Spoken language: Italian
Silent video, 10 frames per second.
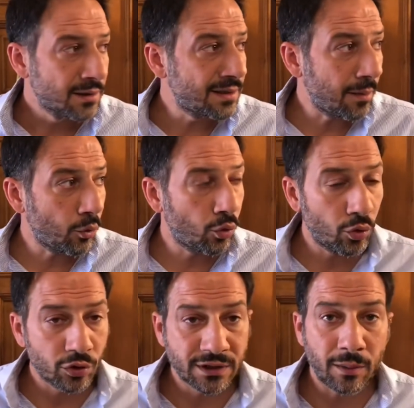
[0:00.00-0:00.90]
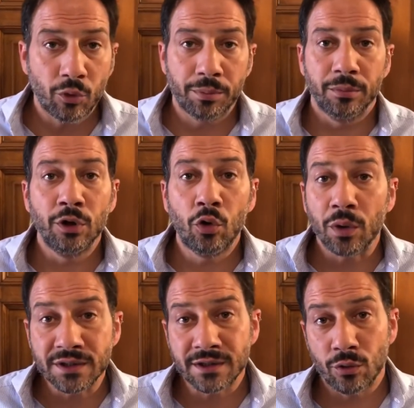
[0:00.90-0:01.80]
Stiamo, stiamo in
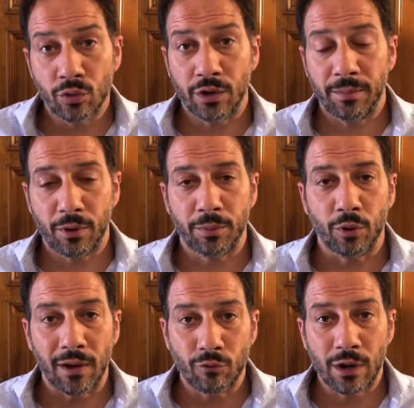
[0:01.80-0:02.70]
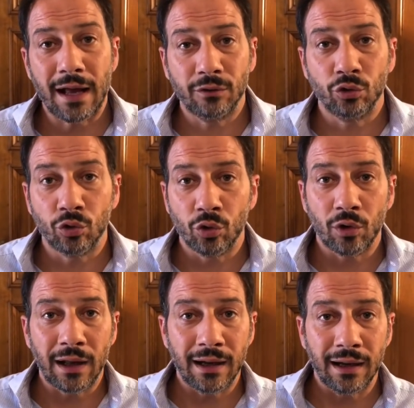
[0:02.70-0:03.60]
queste ore proprio
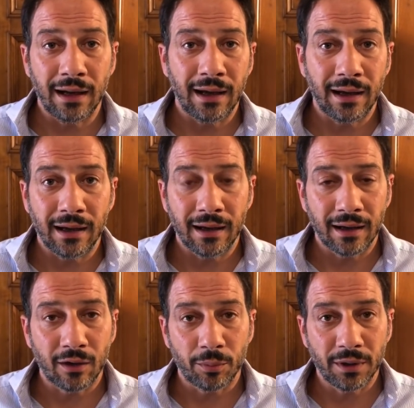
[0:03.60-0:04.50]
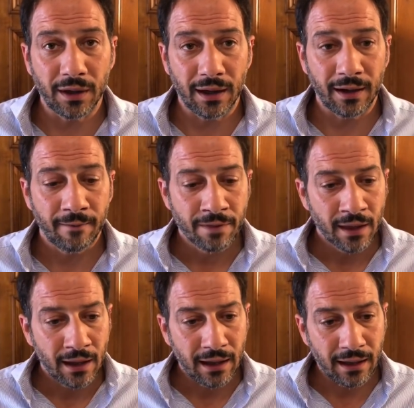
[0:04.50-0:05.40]
lavorando alla, dire,
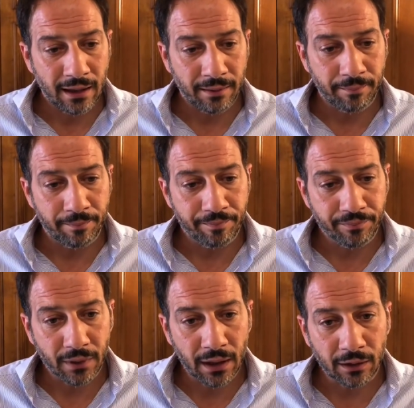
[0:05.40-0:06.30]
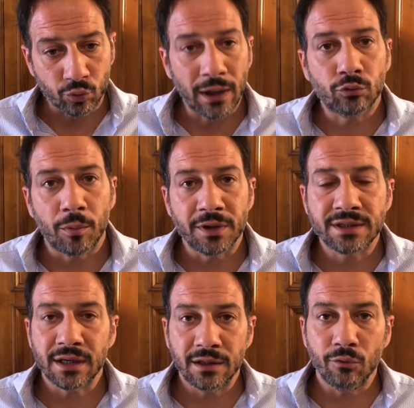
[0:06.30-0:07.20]
a, ehm, ad un atto
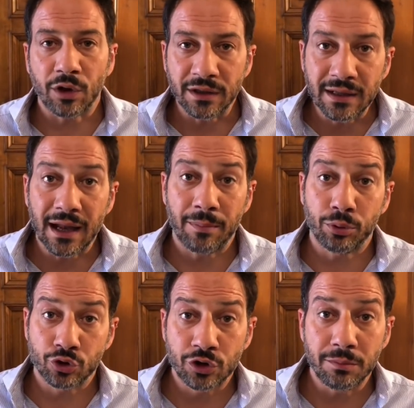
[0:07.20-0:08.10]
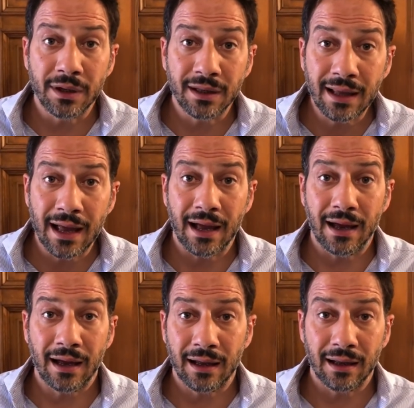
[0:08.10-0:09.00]
amministrativo che dia la
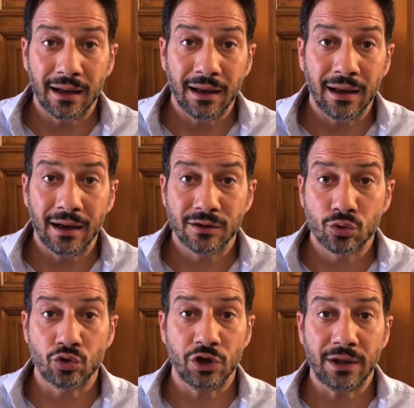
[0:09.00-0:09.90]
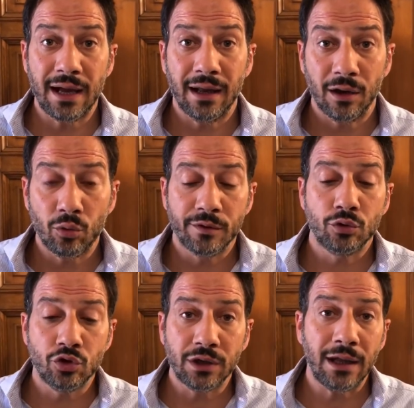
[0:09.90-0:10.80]
possibilità a, alla società, alla nuova
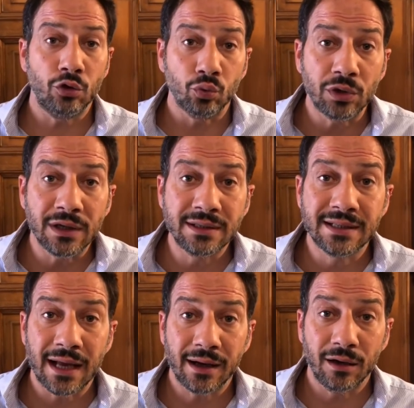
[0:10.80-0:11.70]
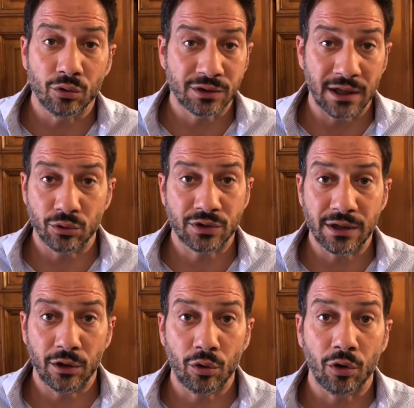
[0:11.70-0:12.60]
società, di utilizzare lo stadio
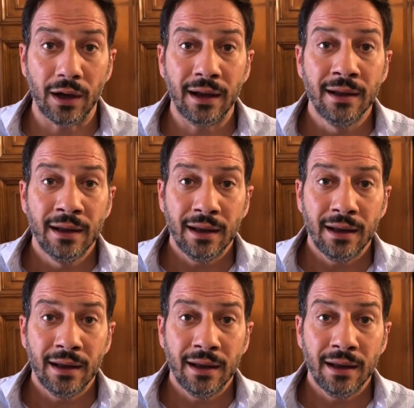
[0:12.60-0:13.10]
San Nicola.